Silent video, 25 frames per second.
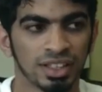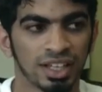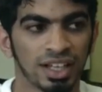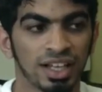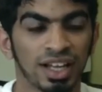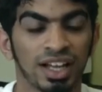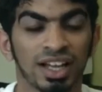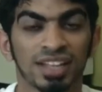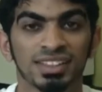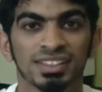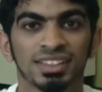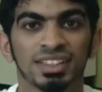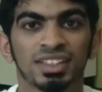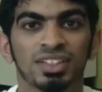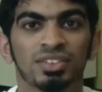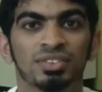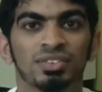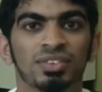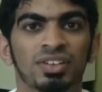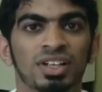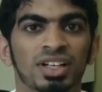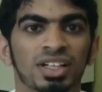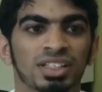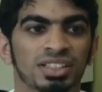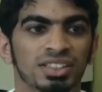حاس إني
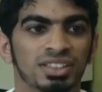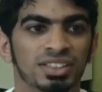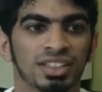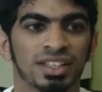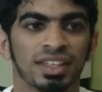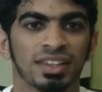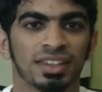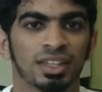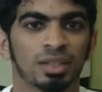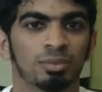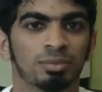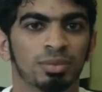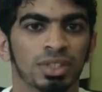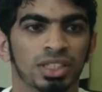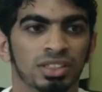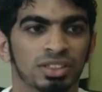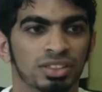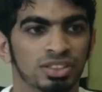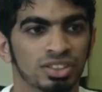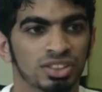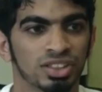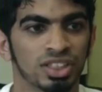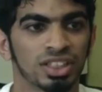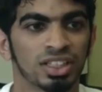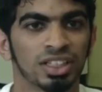فاقد شيء ثمين
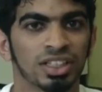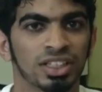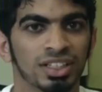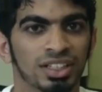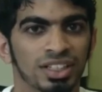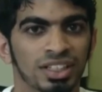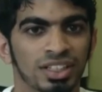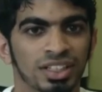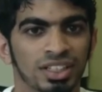شيء